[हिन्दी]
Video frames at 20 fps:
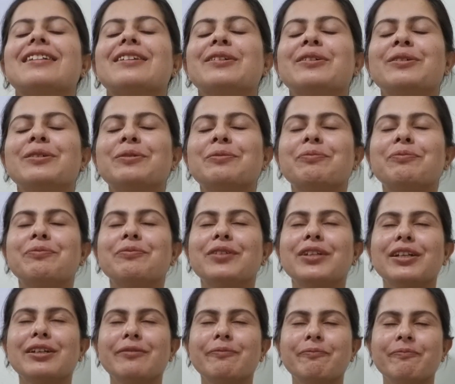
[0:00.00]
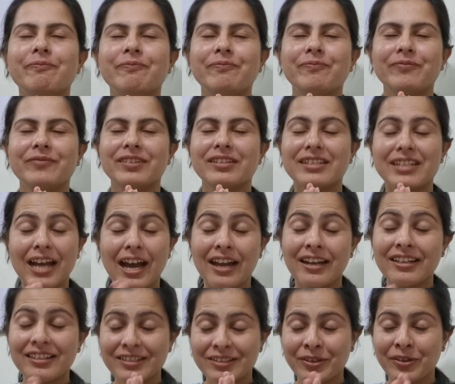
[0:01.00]
तो मतलब
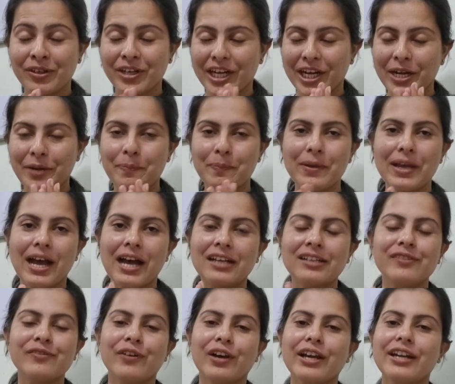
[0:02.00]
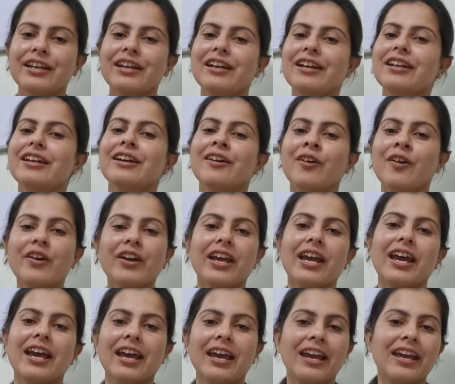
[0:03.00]
छियालीस सौ ग्रेड पे आज फाइनली हो
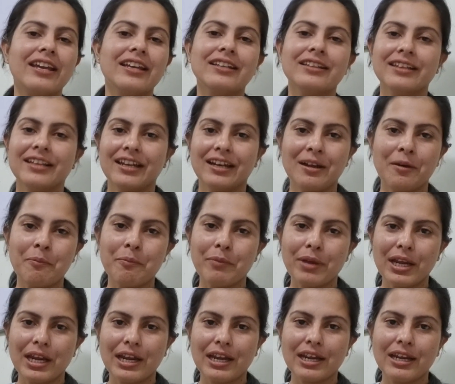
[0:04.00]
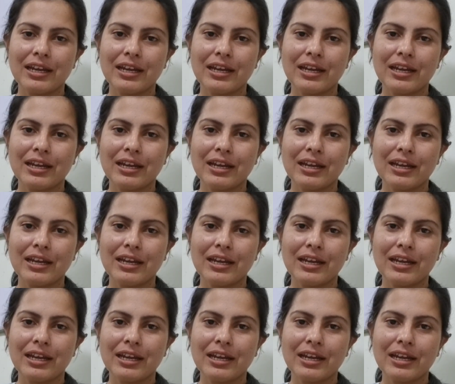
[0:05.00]
गया है इतने लंबे